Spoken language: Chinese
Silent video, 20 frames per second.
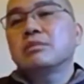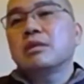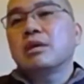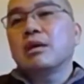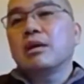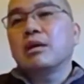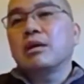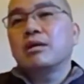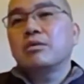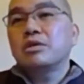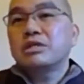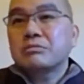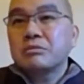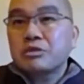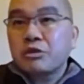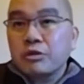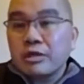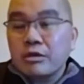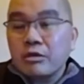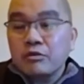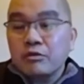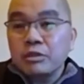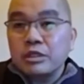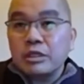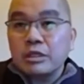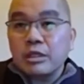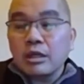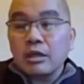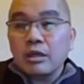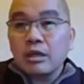为什么头脑有问题
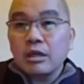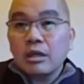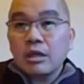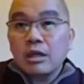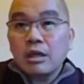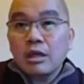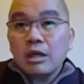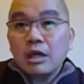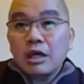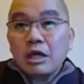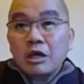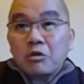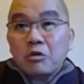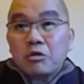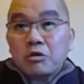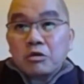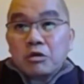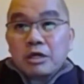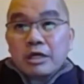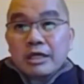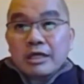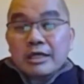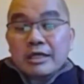呢？我